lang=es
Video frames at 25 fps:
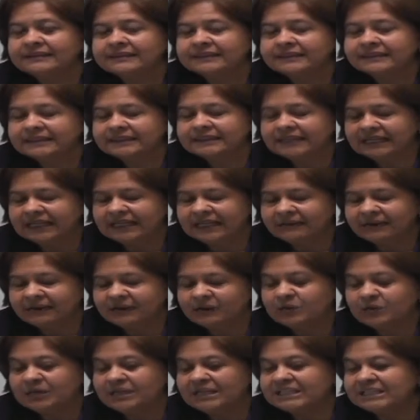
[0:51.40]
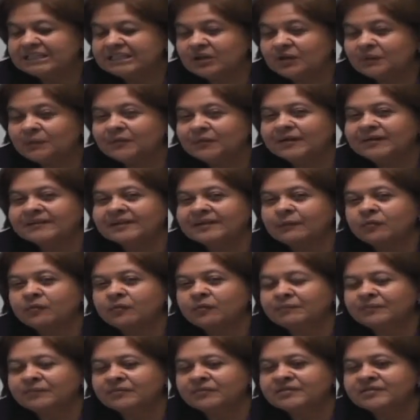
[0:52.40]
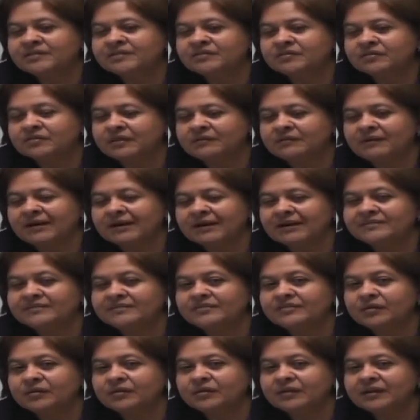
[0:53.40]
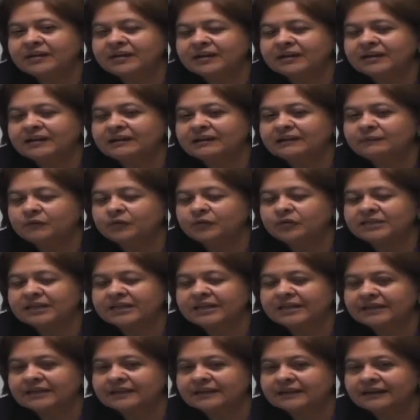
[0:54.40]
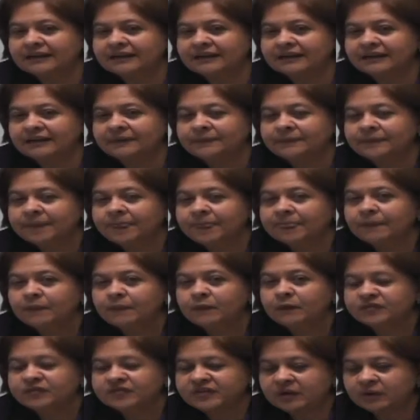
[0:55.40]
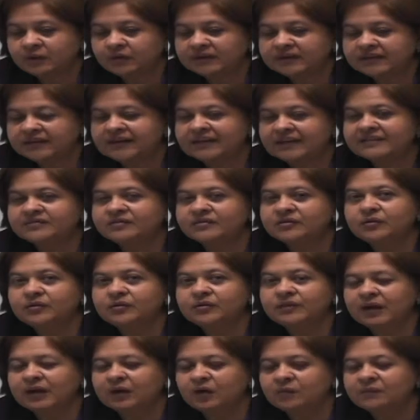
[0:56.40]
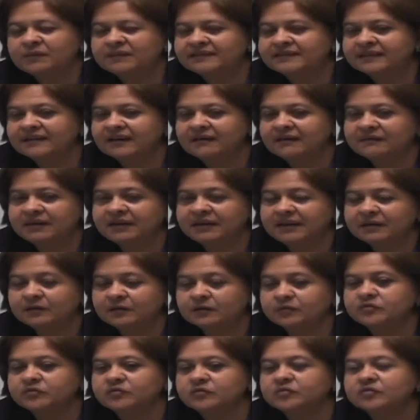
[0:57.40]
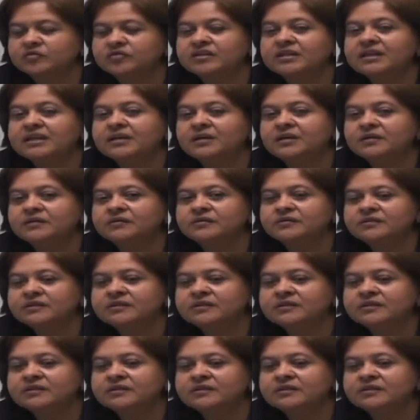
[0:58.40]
de la vacunación porque estamos en un proceso de vacaciones y mucha gente no se encuentra en la zona, comienzan a viajar con sus hijos.